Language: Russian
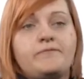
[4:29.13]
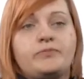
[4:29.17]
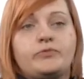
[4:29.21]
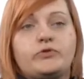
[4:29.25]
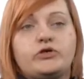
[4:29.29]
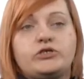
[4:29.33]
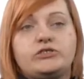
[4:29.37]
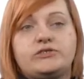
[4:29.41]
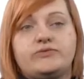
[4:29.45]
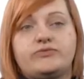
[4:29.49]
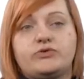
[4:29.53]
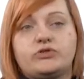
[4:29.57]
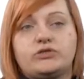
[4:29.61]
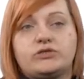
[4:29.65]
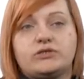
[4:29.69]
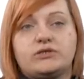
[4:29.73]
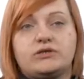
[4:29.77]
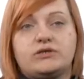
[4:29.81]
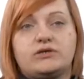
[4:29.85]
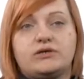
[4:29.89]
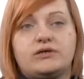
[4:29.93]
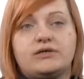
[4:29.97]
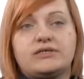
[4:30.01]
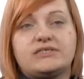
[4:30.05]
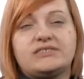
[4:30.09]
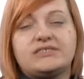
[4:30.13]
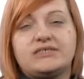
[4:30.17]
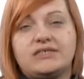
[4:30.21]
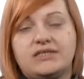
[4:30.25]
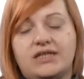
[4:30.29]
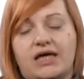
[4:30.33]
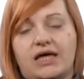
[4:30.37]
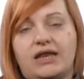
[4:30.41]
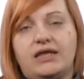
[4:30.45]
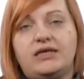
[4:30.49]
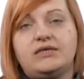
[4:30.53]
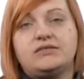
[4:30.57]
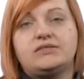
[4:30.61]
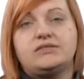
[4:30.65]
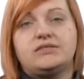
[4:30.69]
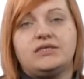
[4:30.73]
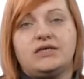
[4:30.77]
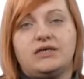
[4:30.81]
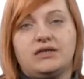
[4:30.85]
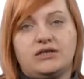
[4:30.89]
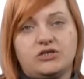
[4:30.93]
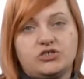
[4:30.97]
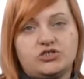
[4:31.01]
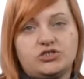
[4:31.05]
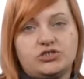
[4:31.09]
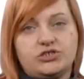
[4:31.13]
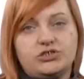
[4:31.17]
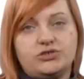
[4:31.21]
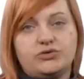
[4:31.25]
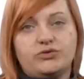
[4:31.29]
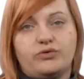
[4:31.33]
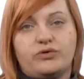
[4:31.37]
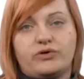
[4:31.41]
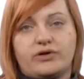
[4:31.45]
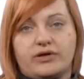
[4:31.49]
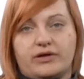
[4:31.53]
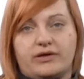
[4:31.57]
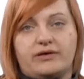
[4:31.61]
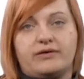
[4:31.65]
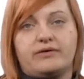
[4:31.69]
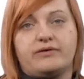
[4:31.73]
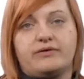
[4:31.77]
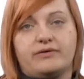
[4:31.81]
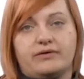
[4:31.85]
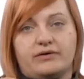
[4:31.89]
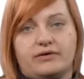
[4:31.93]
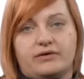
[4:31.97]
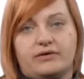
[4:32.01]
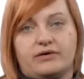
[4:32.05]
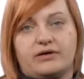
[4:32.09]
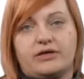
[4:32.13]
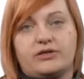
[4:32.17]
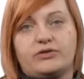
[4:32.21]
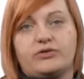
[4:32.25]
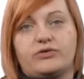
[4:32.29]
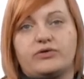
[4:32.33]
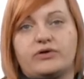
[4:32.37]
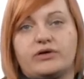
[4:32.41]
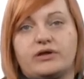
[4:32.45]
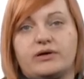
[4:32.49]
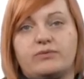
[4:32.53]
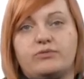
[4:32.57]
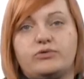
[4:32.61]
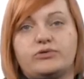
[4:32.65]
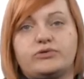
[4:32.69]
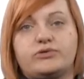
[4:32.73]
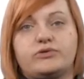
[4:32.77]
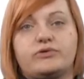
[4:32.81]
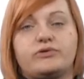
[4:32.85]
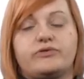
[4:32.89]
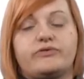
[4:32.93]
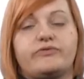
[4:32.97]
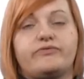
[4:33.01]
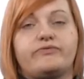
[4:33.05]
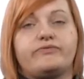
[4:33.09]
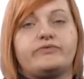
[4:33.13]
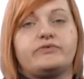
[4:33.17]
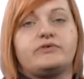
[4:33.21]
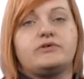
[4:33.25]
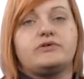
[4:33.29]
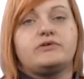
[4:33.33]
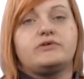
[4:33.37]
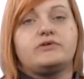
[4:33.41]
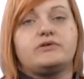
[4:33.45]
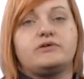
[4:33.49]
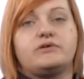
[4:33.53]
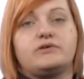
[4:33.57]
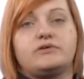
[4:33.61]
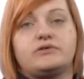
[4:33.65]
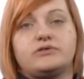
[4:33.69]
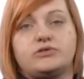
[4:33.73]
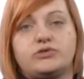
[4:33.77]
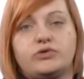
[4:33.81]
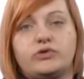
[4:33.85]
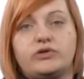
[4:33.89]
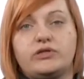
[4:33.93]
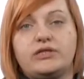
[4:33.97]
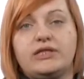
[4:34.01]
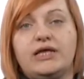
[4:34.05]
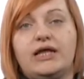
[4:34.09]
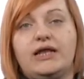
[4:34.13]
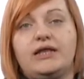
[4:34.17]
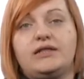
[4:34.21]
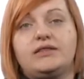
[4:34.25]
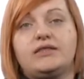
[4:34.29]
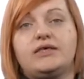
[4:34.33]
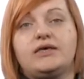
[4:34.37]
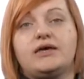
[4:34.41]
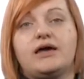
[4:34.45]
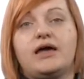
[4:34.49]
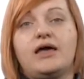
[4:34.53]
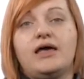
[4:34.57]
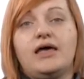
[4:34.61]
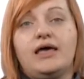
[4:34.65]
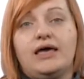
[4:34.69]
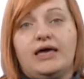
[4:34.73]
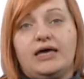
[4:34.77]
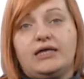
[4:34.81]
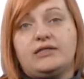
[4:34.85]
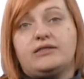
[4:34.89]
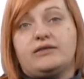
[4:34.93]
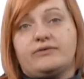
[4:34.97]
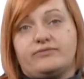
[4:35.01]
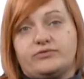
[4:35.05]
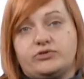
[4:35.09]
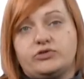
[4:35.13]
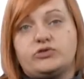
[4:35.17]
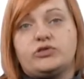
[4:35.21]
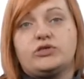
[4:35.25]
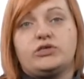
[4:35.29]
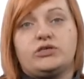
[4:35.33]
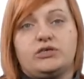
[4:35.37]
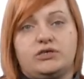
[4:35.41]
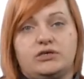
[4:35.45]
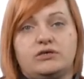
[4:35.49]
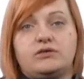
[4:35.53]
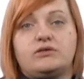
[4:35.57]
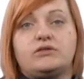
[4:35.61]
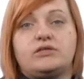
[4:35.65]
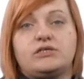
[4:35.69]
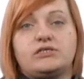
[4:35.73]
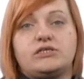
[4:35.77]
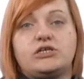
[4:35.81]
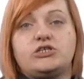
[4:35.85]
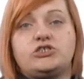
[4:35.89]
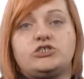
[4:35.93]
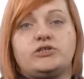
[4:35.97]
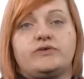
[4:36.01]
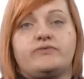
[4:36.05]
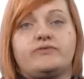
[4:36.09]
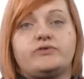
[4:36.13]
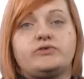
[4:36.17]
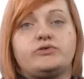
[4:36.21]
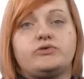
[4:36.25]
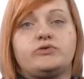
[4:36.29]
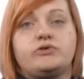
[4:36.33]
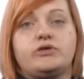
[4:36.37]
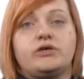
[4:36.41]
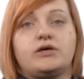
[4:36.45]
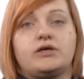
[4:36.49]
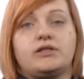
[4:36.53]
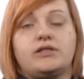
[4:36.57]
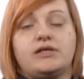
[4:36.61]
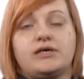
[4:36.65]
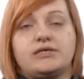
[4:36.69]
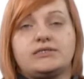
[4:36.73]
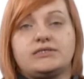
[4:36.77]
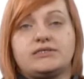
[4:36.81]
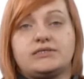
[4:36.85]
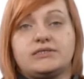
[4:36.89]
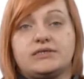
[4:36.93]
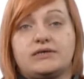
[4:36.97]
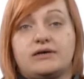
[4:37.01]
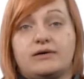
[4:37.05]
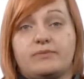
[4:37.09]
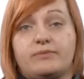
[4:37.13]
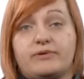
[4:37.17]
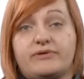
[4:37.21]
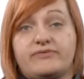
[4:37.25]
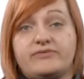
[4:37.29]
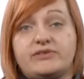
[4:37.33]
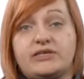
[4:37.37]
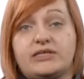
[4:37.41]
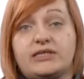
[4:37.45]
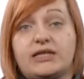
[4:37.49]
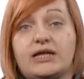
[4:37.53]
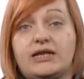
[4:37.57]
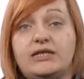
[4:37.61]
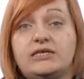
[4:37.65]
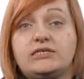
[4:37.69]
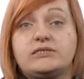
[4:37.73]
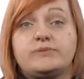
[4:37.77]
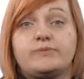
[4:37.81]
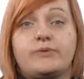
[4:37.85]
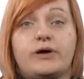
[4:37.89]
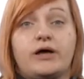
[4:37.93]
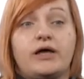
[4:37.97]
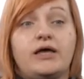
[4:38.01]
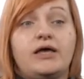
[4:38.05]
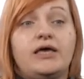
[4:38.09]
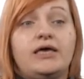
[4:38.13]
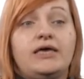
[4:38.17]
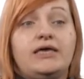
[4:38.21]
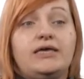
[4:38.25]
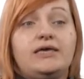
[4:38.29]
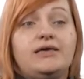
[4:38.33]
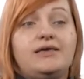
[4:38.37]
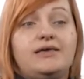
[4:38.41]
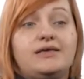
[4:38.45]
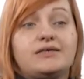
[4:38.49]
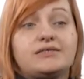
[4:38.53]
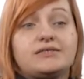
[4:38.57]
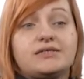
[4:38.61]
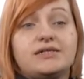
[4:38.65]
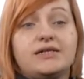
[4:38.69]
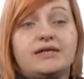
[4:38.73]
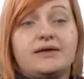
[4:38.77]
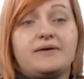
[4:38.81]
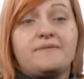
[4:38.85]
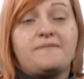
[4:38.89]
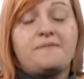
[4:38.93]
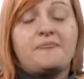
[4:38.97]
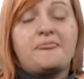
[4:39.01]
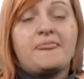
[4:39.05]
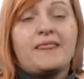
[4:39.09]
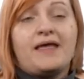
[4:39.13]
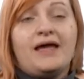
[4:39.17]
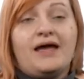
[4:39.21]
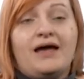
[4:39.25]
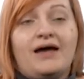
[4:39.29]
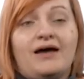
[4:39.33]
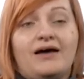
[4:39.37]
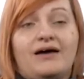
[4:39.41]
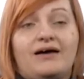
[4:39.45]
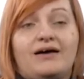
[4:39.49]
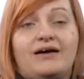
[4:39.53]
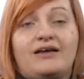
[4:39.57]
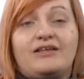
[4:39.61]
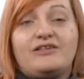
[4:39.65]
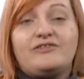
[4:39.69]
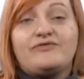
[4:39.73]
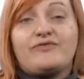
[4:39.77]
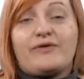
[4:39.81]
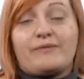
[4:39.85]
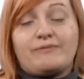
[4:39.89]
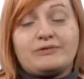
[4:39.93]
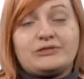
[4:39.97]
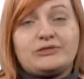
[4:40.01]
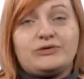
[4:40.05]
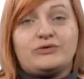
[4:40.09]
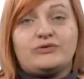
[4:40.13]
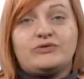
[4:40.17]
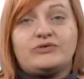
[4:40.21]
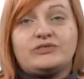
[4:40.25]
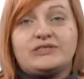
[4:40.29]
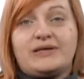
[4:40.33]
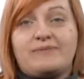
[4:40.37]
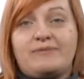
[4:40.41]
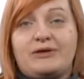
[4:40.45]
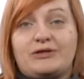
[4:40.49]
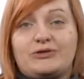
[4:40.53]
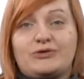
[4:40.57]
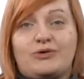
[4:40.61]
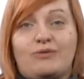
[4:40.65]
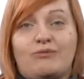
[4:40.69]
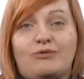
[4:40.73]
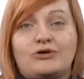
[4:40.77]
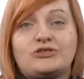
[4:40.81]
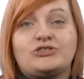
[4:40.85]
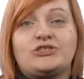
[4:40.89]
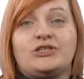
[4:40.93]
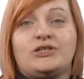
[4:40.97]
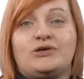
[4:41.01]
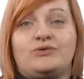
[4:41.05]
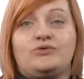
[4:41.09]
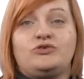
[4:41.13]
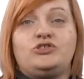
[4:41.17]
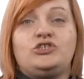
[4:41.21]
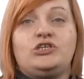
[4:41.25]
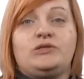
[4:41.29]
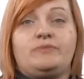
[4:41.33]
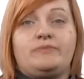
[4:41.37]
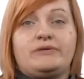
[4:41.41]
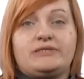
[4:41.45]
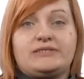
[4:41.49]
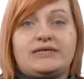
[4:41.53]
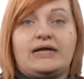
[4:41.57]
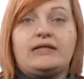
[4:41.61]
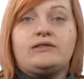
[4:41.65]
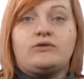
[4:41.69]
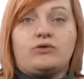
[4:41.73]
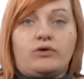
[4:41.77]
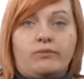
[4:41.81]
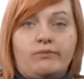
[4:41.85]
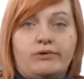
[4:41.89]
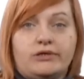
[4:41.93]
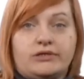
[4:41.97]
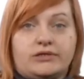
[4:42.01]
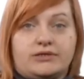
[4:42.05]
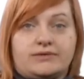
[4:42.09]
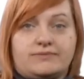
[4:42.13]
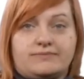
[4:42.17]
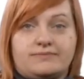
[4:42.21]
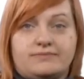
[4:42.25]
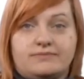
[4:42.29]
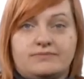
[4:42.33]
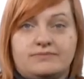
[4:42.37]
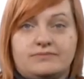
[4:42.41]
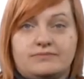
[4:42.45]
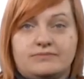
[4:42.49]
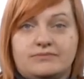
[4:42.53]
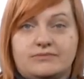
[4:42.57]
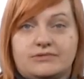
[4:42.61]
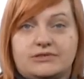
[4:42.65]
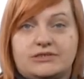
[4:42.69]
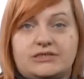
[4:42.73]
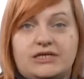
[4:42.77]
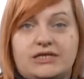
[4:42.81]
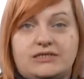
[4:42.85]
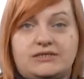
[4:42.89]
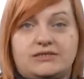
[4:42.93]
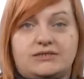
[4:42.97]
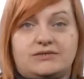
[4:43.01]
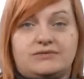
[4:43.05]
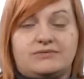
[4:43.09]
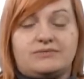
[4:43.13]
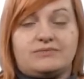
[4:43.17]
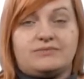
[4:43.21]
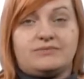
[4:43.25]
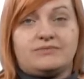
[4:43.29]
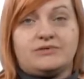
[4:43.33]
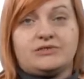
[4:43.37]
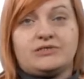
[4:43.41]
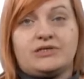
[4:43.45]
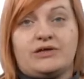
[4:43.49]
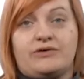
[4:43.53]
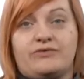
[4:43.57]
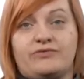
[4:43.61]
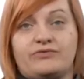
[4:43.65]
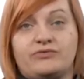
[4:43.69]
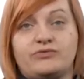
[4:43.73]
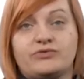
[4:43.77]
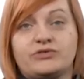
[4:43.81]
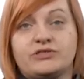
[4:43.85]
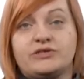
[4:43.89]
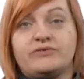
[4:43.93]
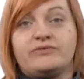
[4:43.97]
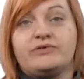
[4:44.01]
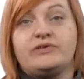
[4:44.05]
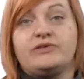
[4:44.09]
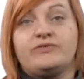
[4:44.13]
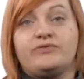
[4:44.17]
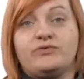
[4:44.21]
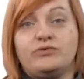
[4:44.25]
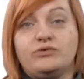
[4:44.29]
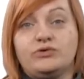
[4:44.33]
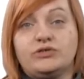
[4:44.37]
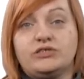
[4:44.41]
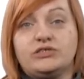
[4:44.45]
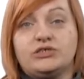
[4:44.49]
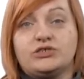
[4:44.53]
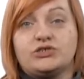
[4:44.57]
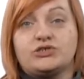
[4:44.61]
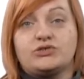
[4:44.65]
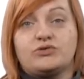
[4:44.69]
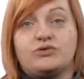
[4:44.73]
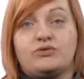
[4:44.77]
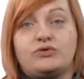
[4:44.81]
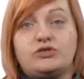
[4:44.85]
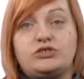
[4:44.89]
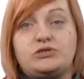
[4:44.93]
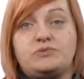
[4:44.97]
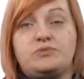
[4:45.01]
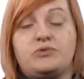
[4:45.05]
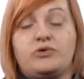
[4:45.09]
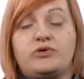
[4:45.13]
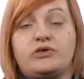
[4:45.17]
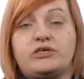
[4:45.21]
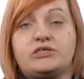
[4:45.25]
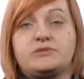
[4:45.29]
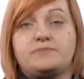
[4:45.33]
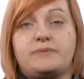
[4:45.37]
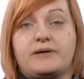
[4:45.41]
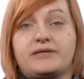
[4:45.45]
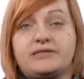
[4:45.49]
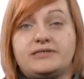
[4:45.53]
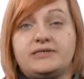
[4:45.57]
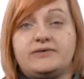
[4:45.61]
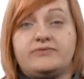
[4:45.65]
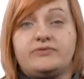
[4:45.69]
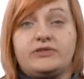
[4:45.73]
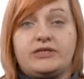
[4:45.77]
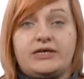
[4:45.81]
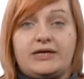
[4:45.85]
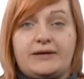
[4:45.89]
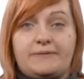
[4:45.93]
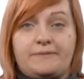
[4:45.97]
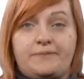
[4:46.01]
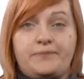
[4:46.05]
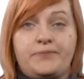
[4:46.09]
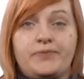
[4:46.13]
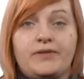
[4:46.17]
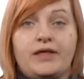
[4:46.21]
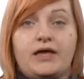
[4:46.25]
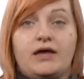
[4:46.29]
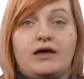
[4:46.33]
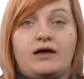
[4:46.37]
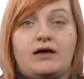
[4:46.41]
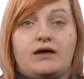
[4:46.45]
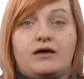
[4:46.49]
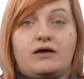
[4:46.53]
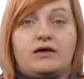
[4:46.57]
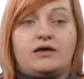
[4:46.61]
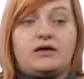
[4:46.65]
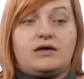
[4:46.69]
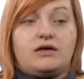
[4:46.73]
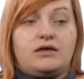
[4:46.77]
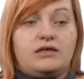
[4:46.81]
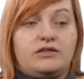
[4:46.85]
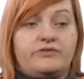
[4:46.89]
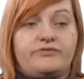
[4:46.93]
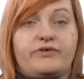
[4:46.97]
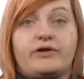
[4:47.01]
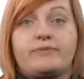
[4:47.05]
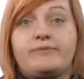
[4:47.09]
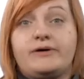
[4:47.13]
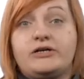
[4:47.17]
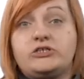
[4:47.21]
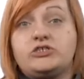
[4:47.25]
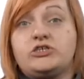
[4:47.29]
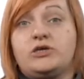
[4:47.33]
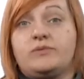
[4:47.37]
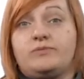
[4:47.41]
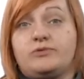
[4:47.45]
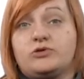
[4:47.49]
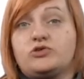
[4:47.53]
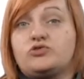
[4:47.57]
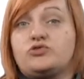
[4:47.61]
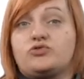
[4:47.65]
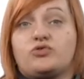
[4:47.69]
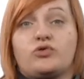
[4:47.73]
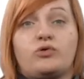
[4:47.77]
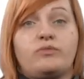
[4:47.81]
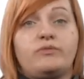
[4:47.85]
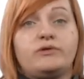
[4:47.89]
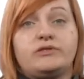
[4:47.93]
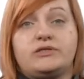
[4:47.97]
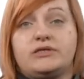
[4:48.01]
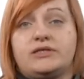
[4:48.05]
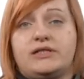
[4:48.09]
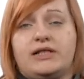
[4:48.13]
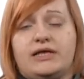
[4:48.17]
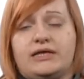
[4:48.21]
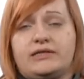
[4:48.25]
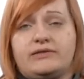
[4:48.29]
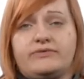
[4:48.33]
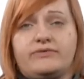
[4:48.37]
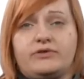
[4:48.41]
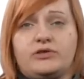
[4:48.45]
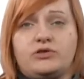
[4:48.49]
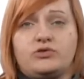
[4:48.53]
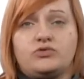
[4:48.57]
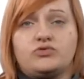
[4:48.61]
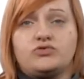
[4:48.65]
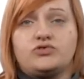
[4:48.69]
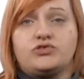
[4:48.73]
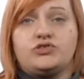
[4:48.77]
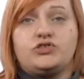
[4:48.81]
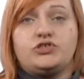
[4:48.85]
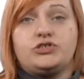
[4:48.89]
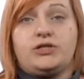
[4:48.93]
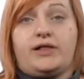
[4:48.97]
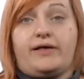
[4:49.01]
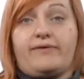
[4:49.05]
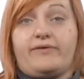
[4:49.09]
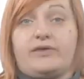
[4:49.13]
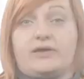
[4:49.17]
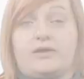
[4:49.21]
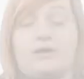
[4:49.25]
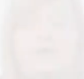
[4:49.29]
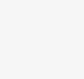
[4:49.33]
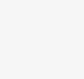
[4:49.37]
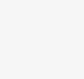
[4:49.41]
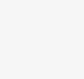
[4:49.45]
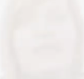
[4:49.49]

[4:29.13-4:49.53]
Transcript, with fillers: То есть вот э, сценаристы и режиссеры, э, которые работают в э, сторителлинге, это все-таки достаточно высокий класс э, профессионализма. И если а, информационную заметку можно научить писать робота, кстати, не знаю, в курсе вы не в курсе, что очень многие спортивные а, информашки пишут роботы, для этого не нужен человек.